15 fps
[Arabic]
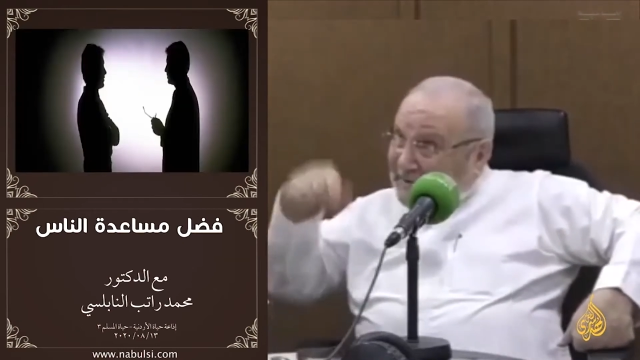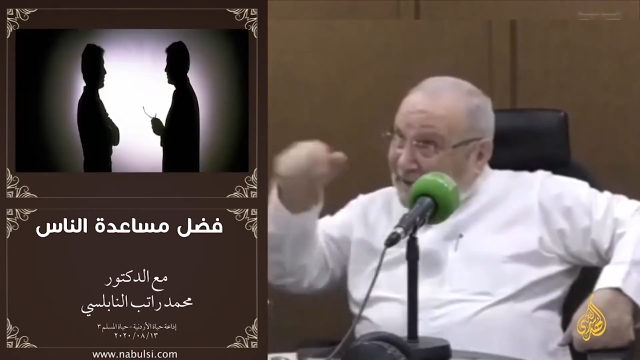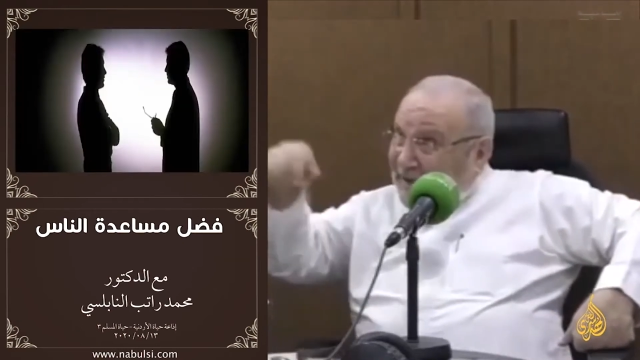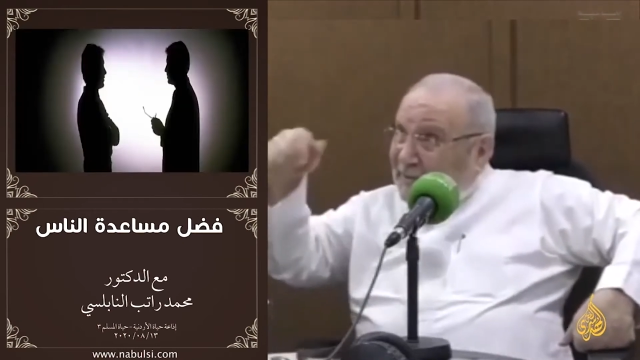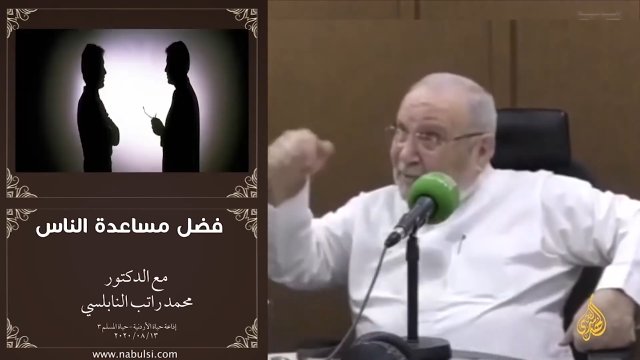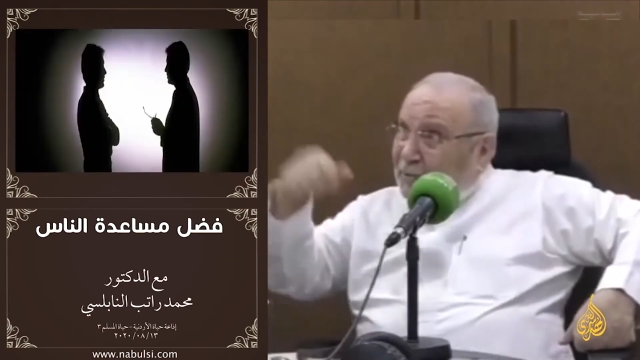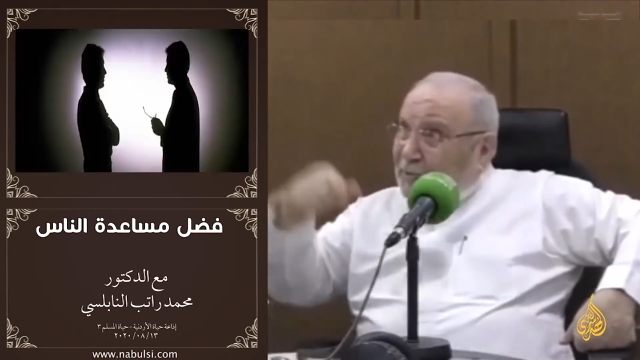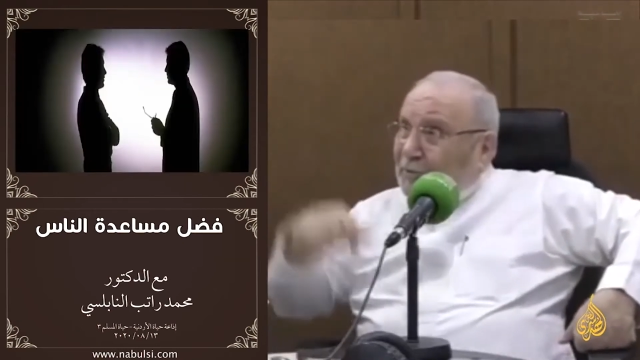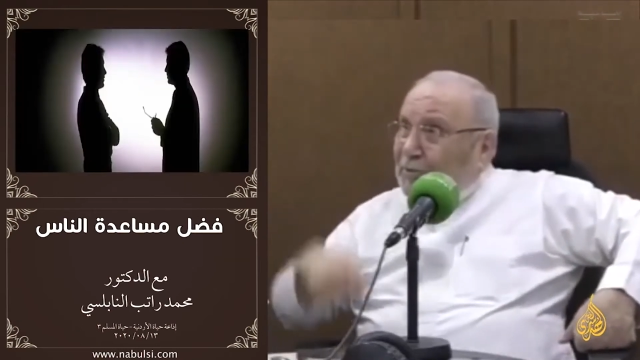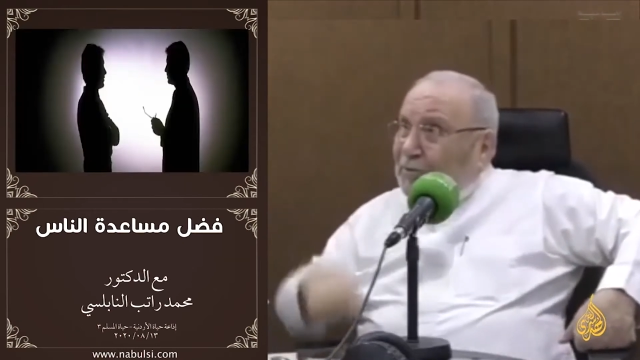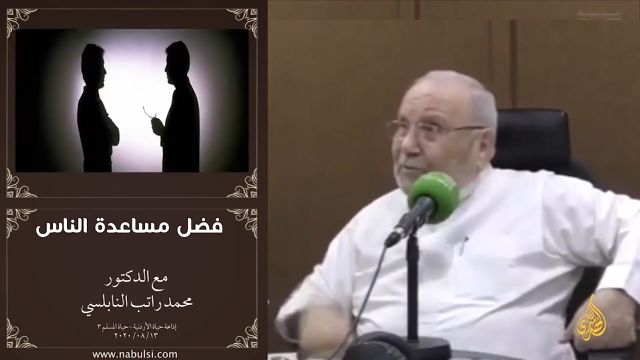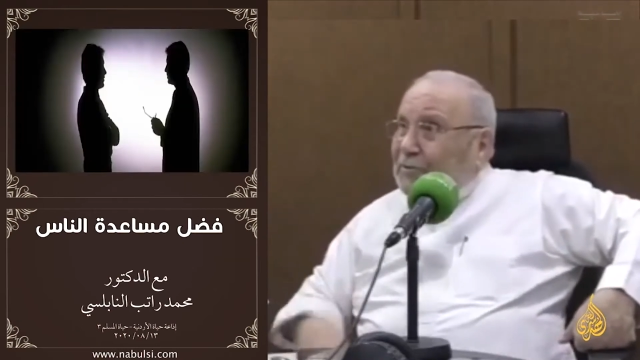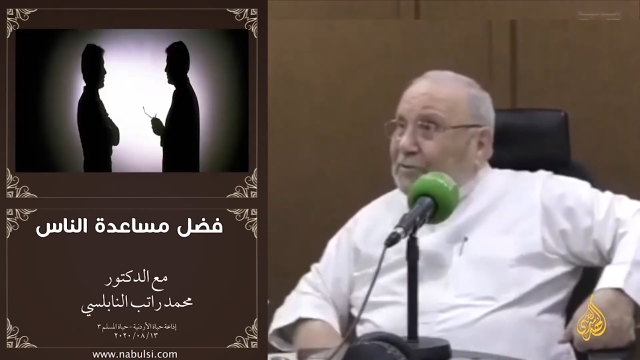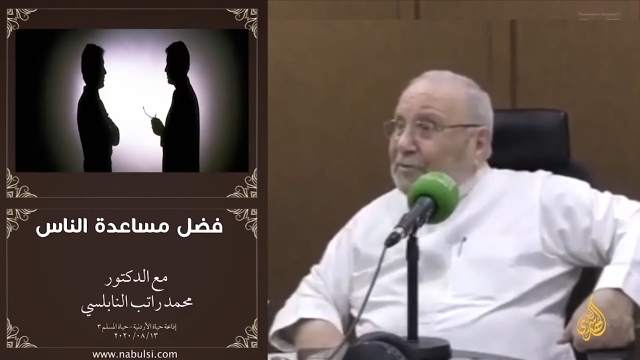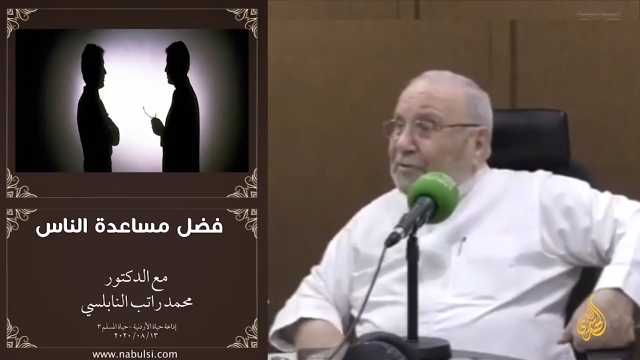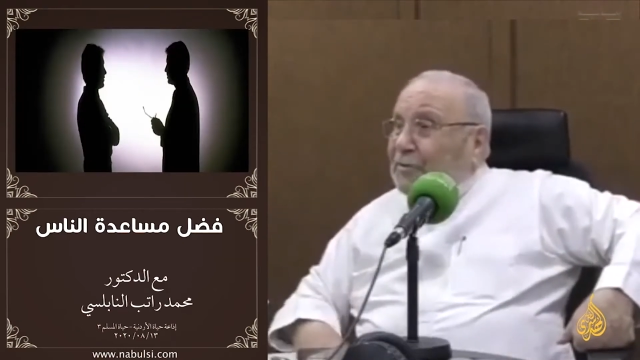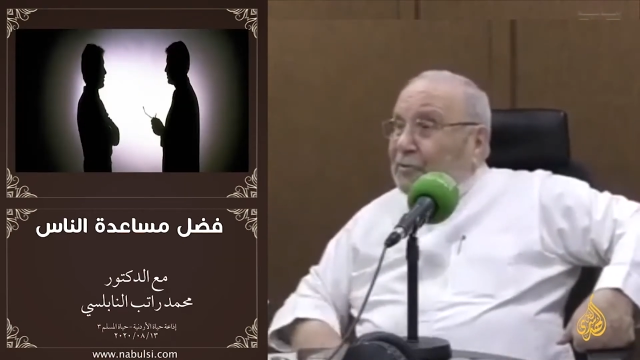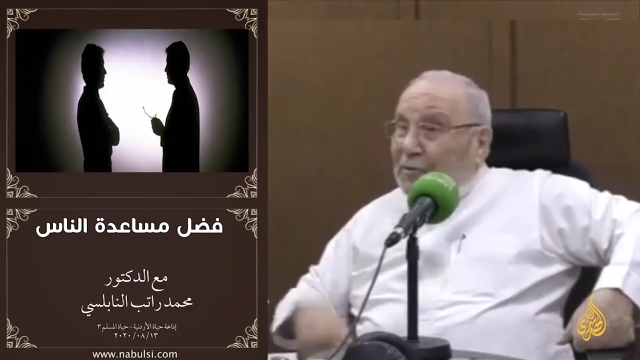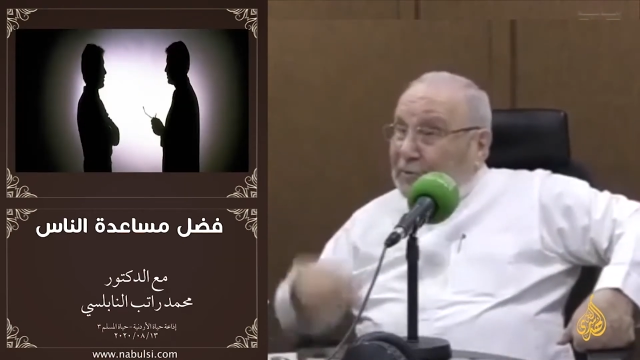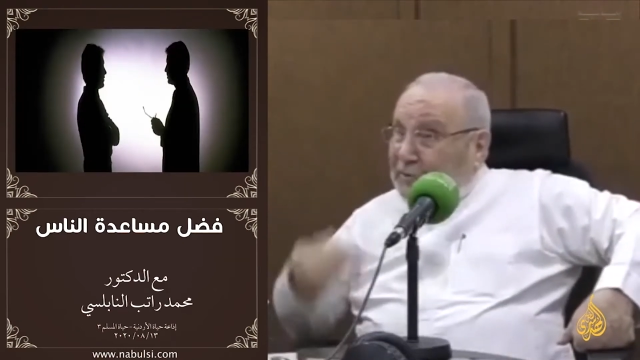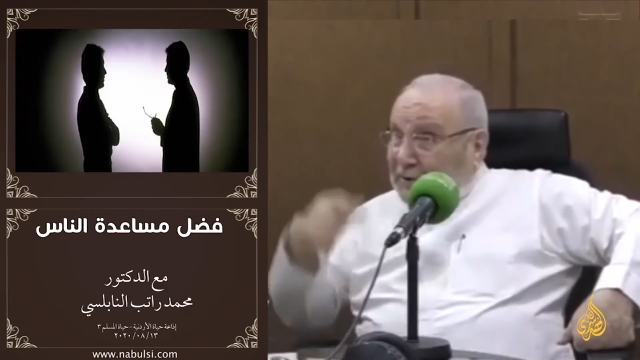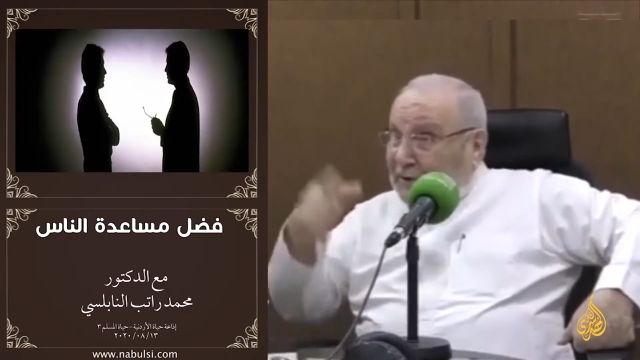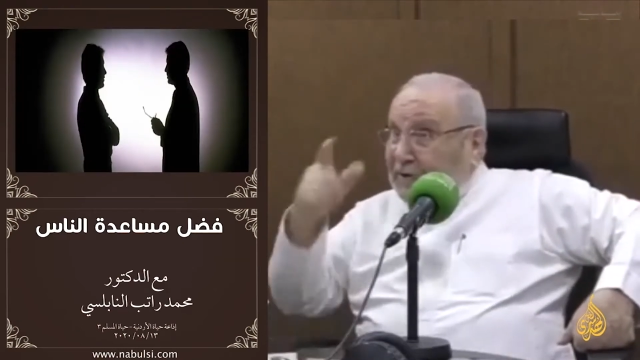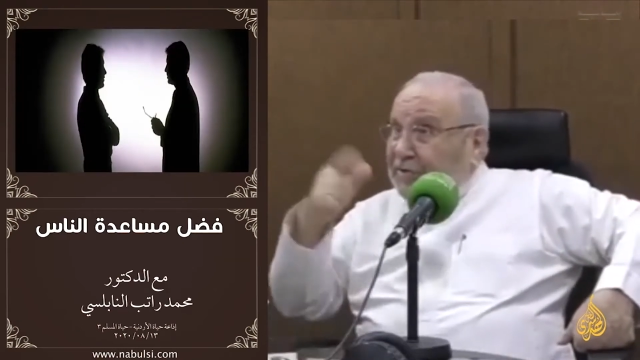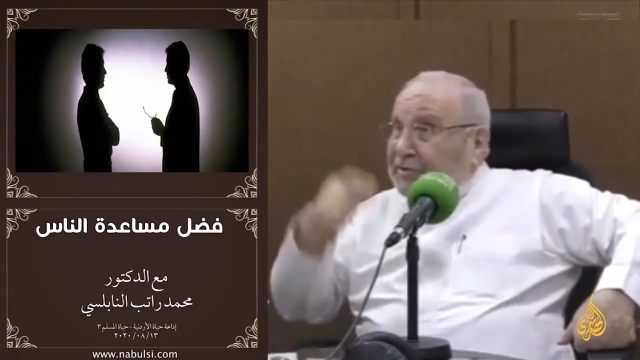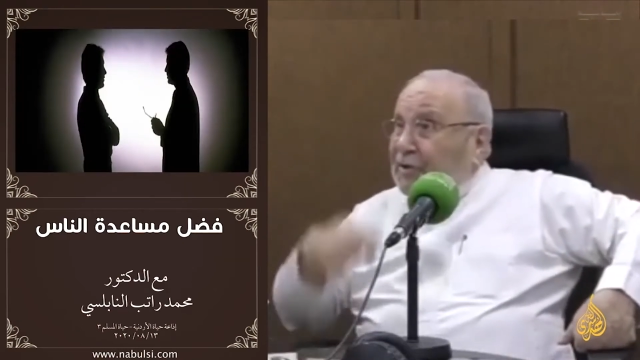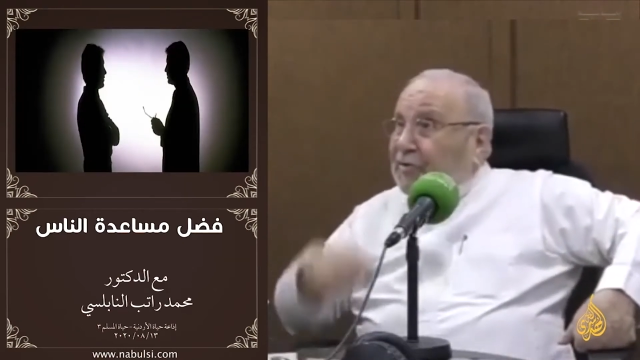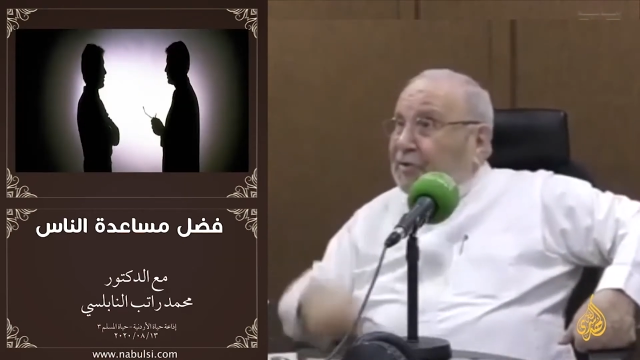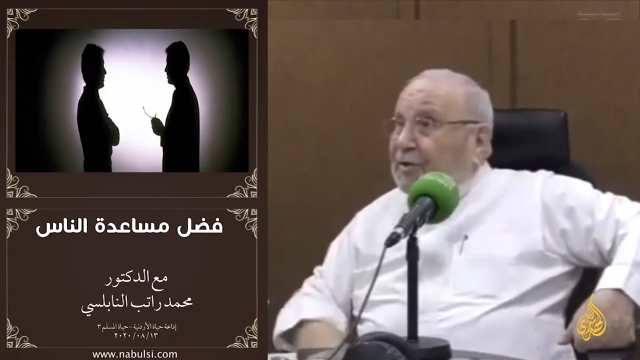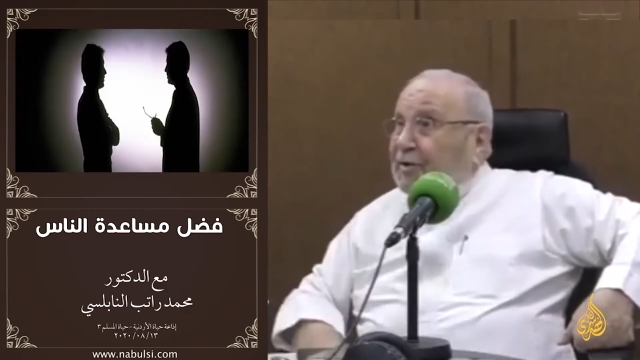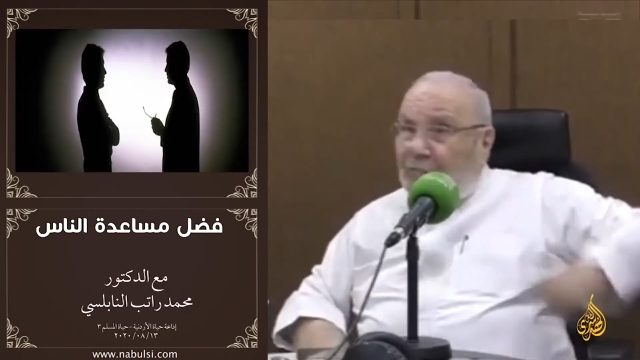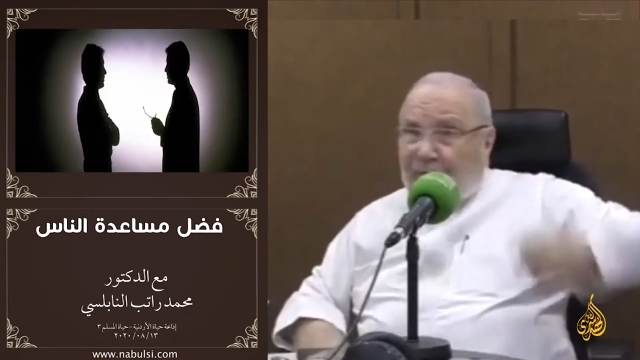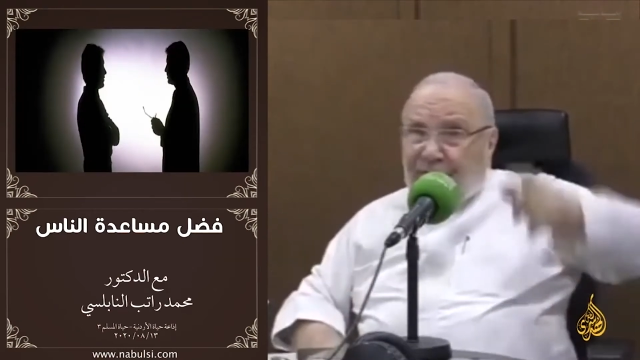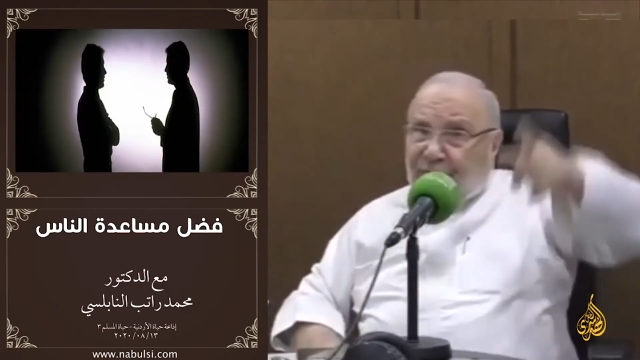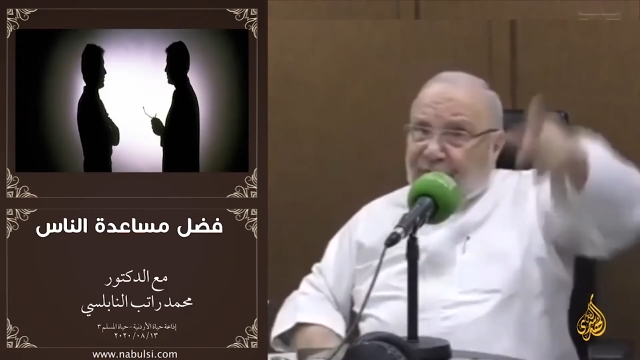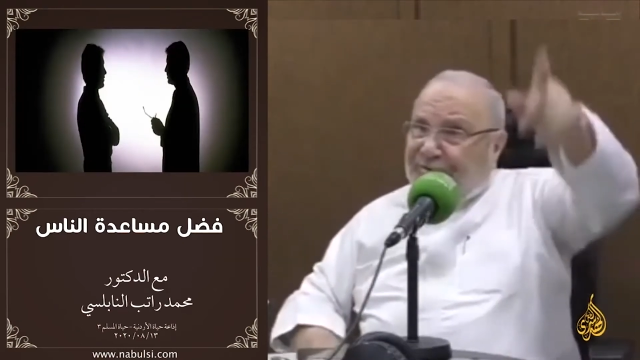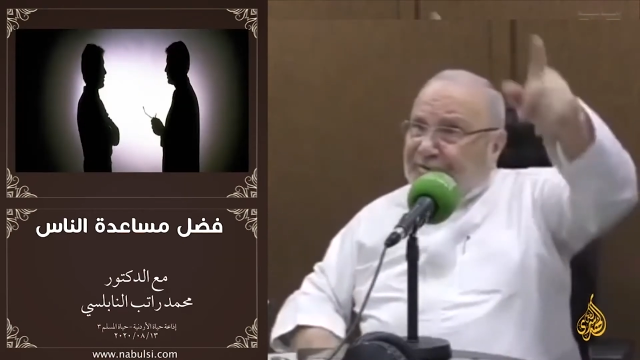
وده تعلمه والطريق طويل